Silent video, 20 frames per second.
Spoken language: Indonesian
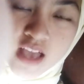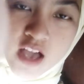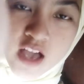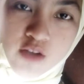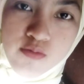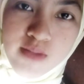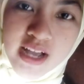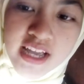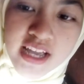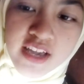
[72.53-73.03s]

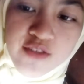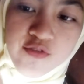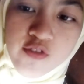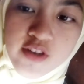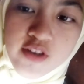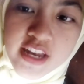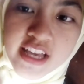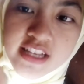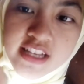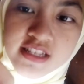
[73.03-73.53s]
Lu pakai
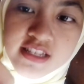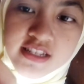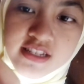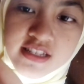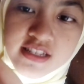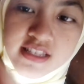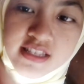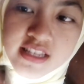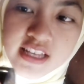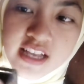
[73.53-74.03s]

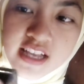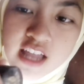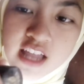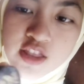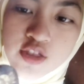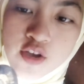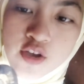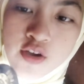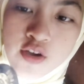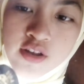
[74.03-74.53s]
foundation stick
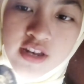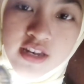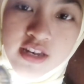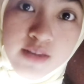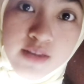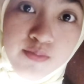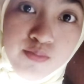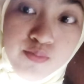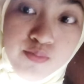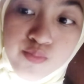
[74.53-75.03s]
atau
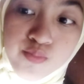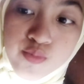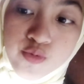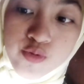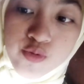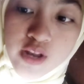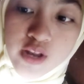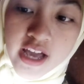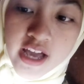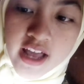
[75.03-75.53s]

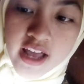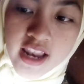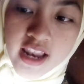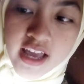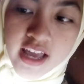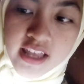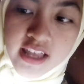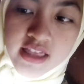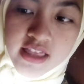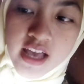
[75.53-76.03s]
dempul
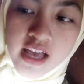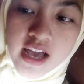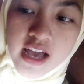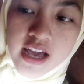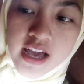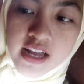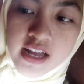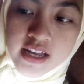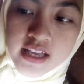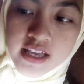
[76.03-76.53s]
lelet
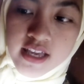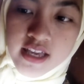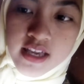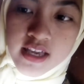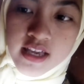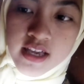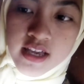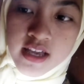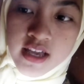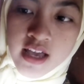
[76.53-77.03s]

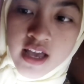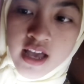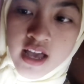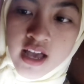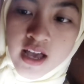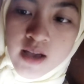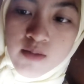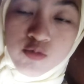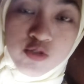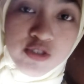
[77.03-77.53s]
dari
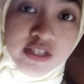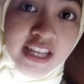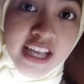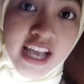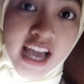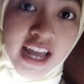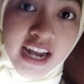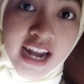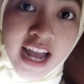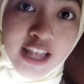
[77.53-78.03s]

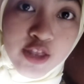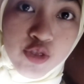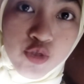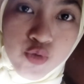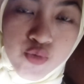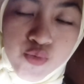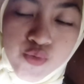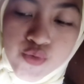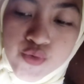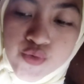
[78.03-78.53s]
Mustika
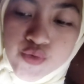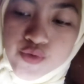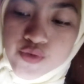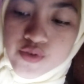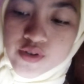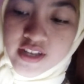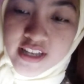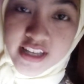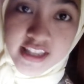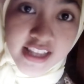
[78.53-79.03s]

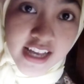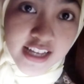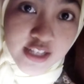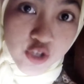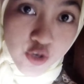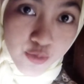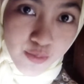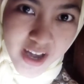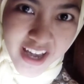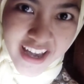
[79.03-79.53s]
Ratu. Kita
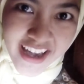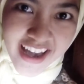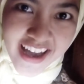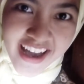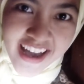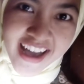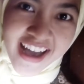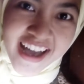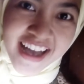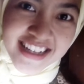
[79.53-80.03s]
coba
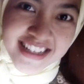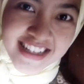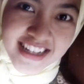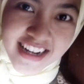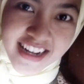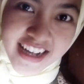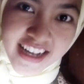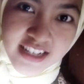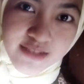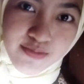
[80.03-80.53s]
ya
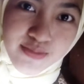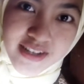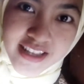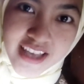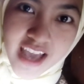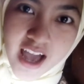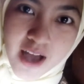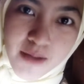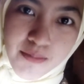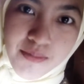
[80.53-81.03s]
hasilnya
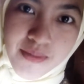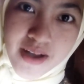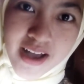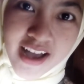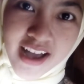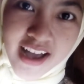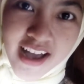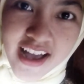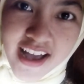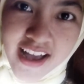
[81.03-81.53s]
seperti
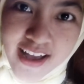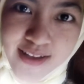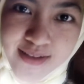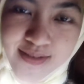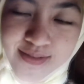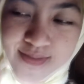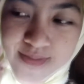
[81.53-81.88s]
apa.